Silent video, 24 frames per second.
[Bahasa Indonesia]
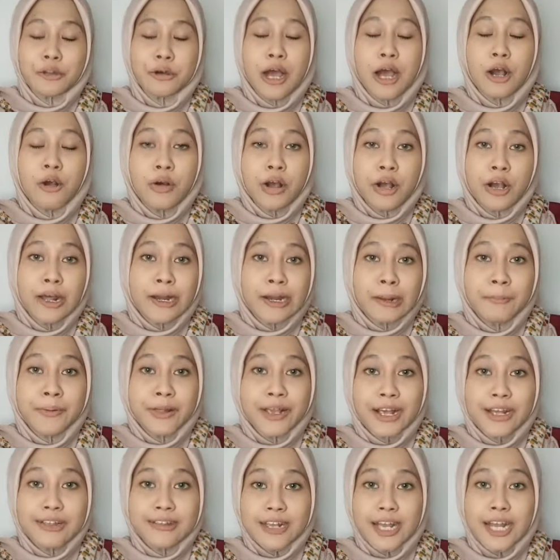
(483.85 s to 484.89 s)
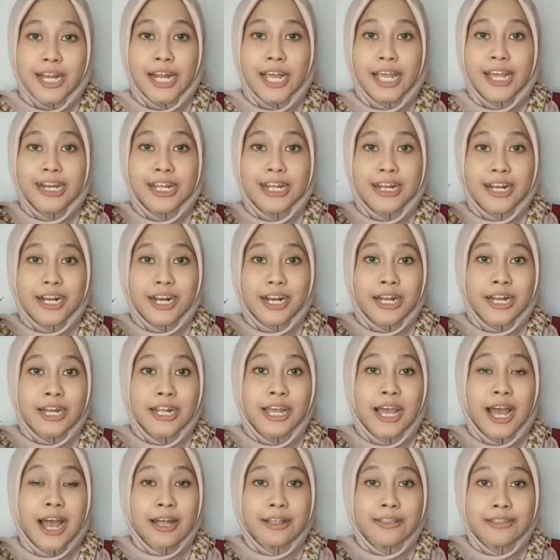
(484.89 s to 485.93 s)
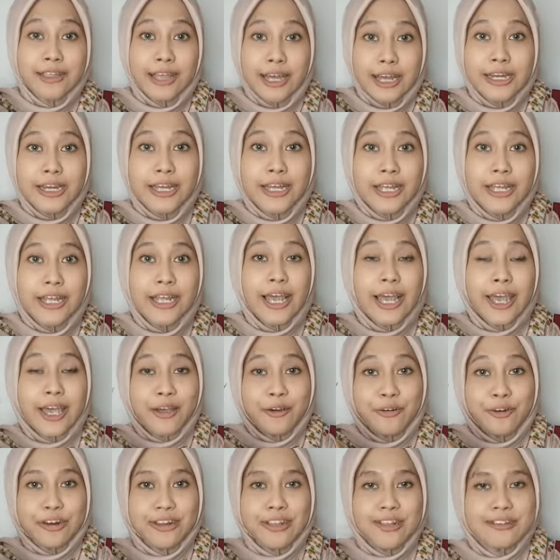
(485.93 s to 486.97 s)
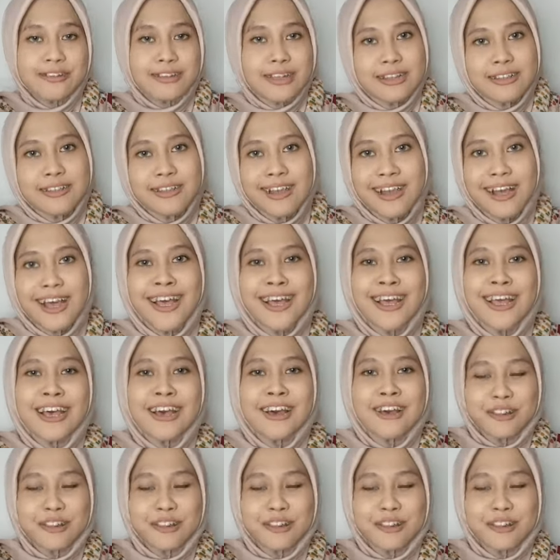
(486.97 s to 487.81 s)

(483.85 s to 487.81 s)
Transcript: atau aku akan aplikasikan eyeliner ini hanya di ekornya saja